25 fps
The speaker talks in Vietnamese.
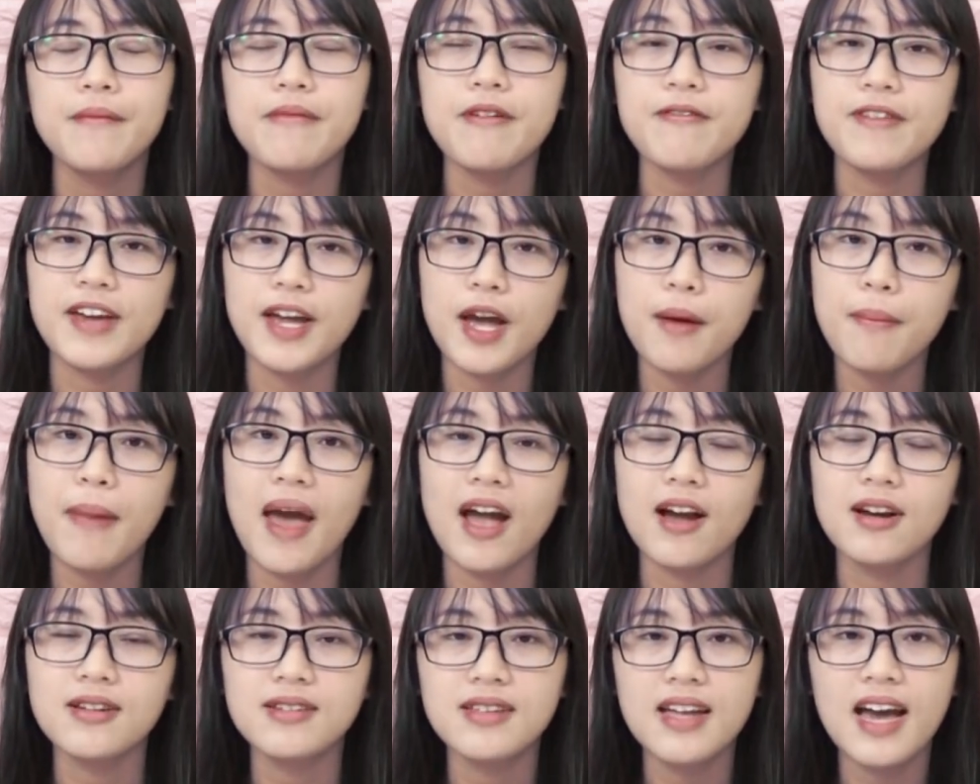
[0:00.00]
bởi vì các
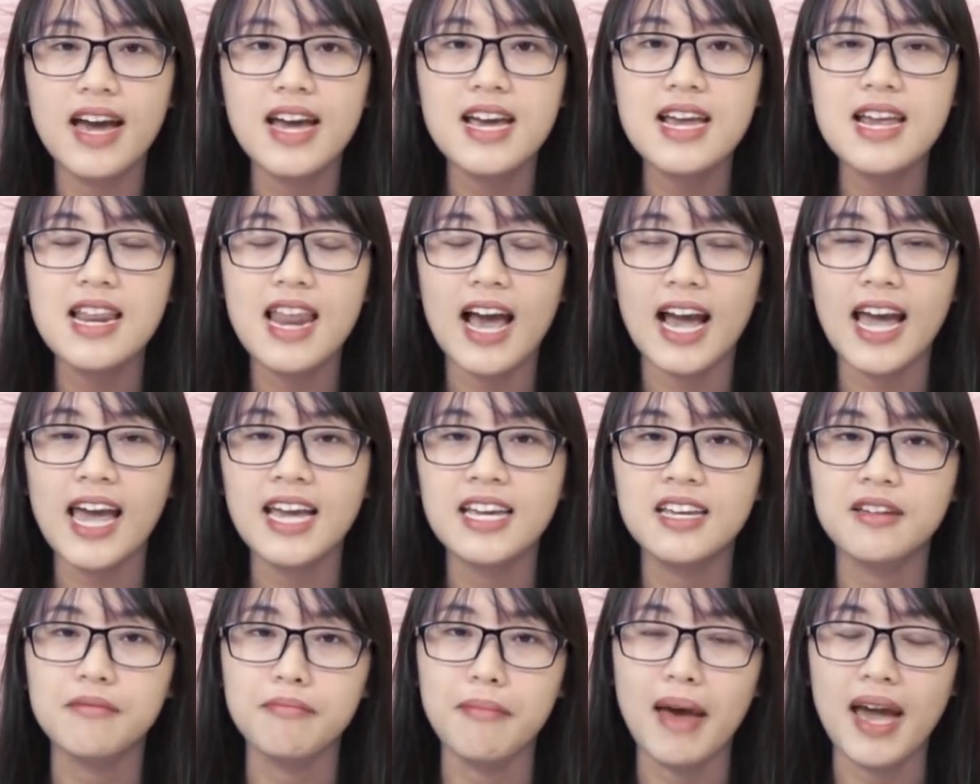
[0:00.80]
bạn có thấy là
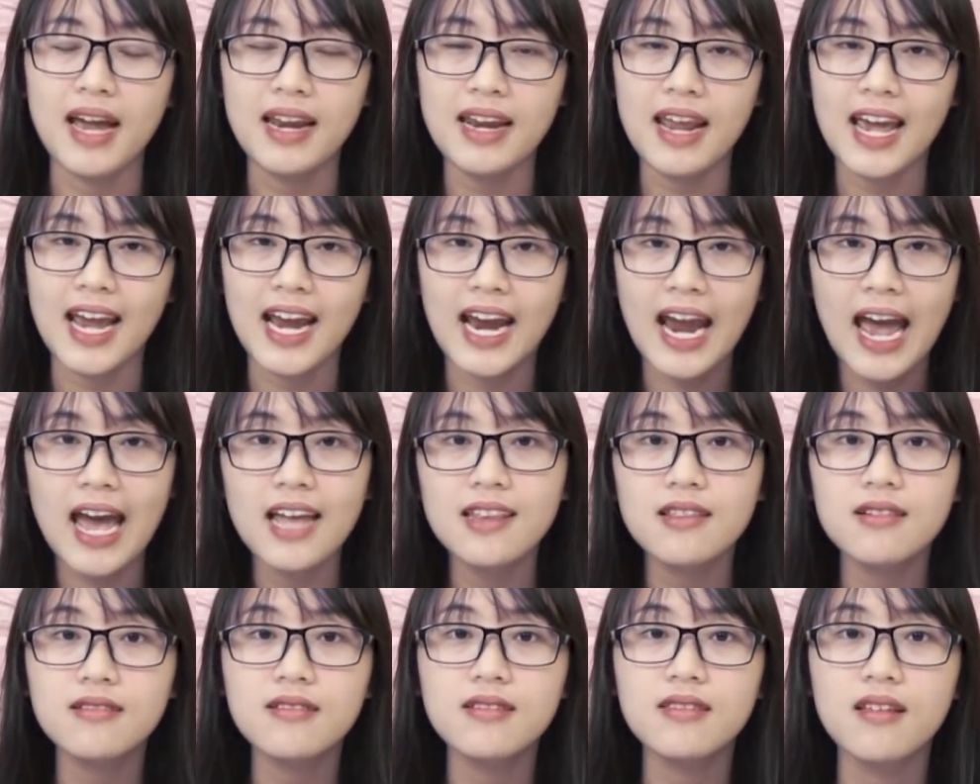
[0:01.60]
các kịch bản này
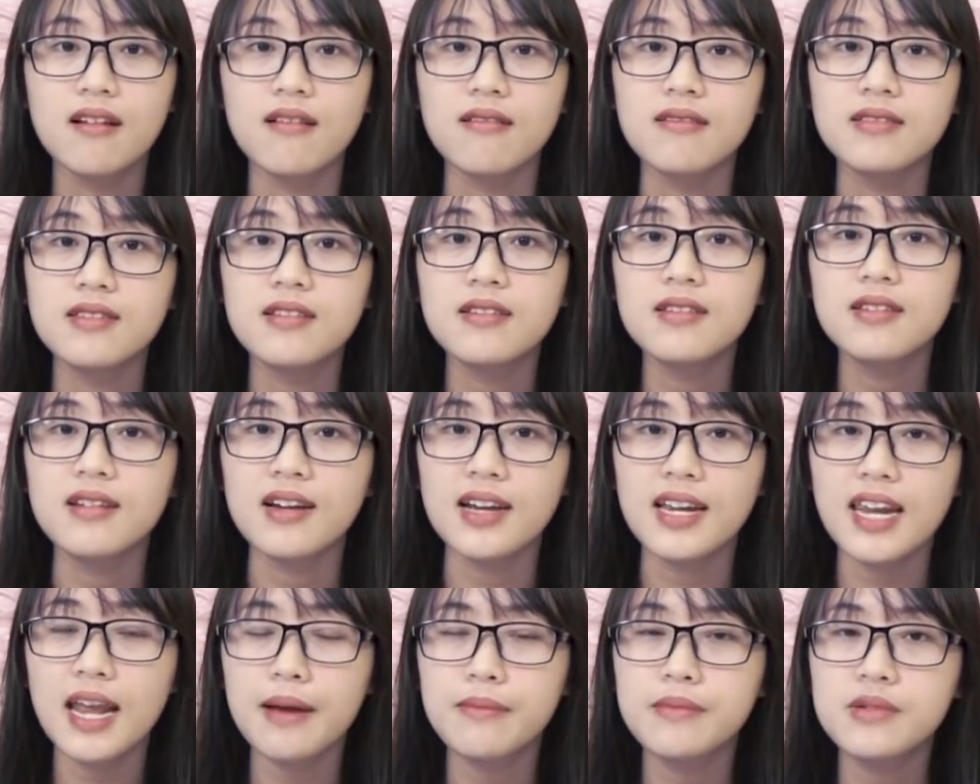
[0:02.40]
khá tương tự như
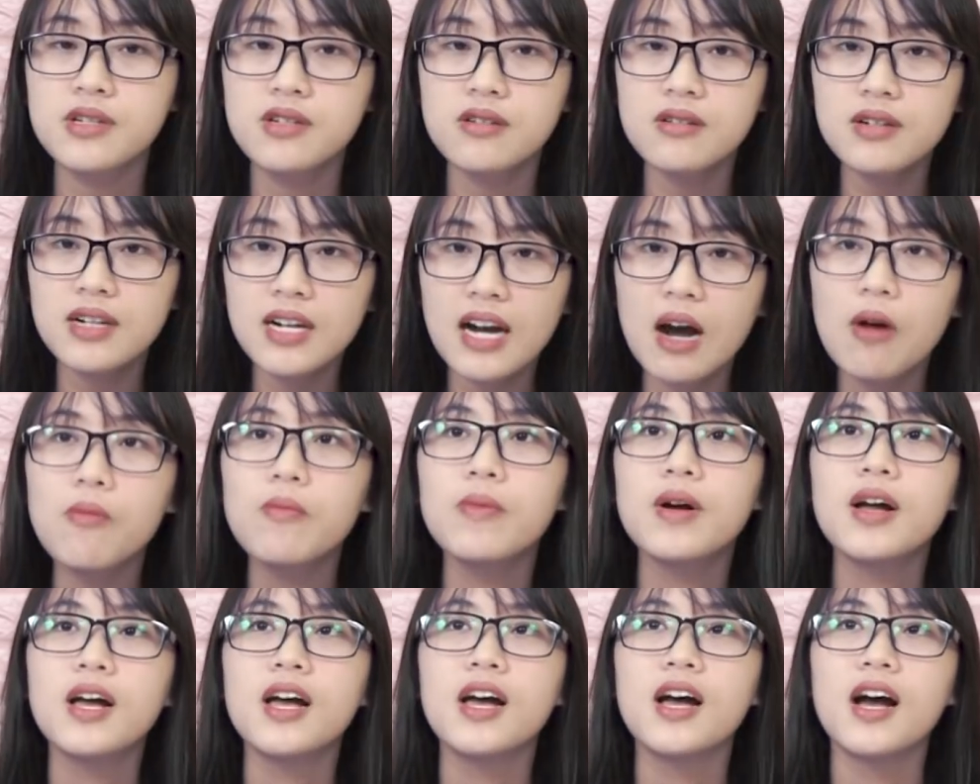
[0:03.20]
những năm trước
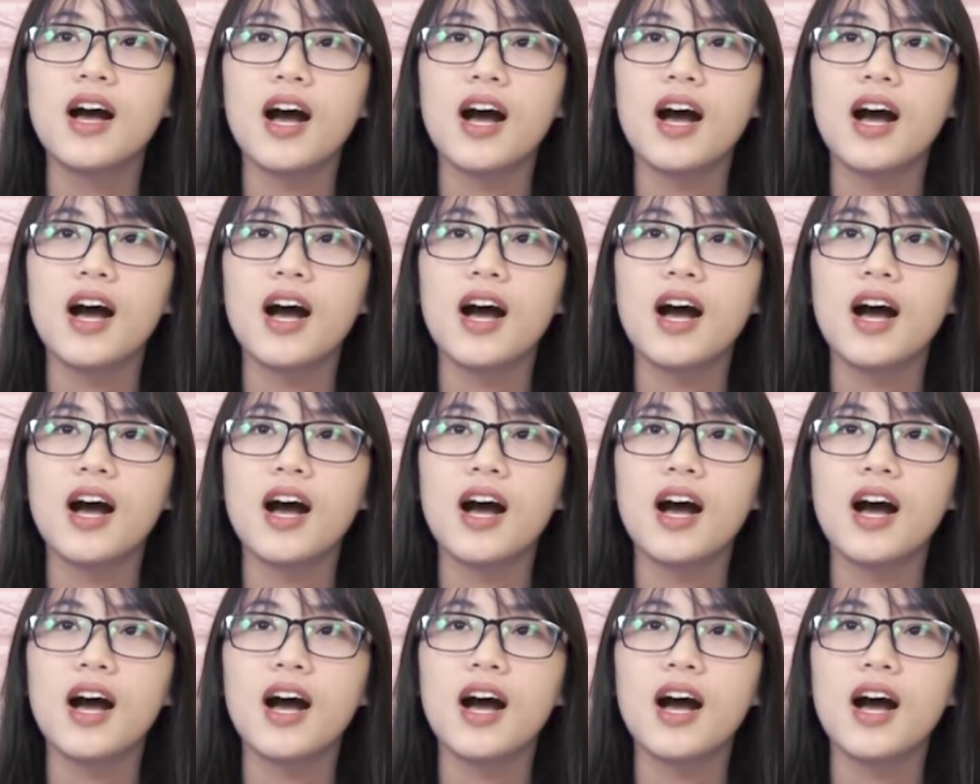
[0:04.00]
không?